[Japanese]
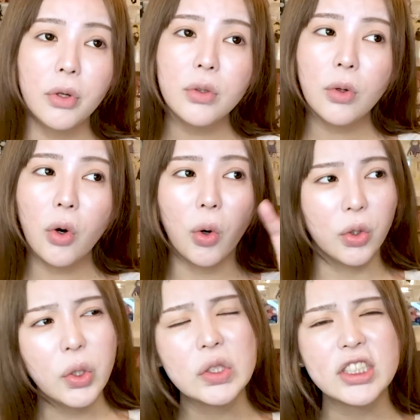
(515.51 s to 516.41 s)
母
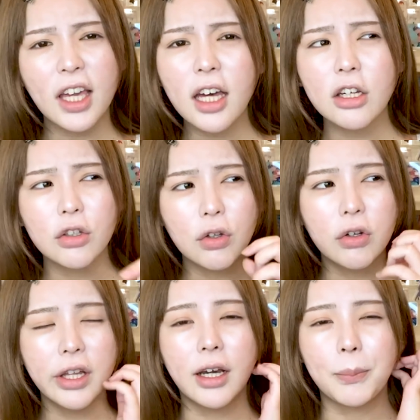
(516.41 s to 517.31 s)
校の近く
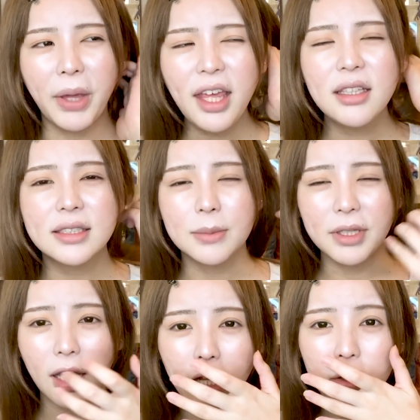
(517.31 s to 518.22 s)
のなんかベンチ
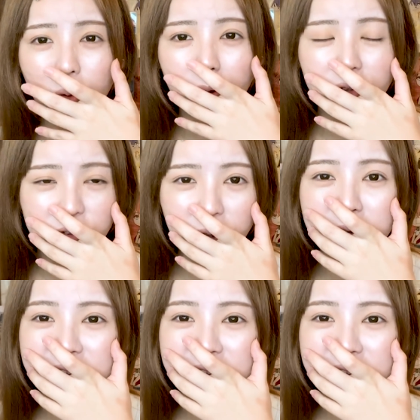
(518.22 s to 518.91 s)
みたいなところに座っ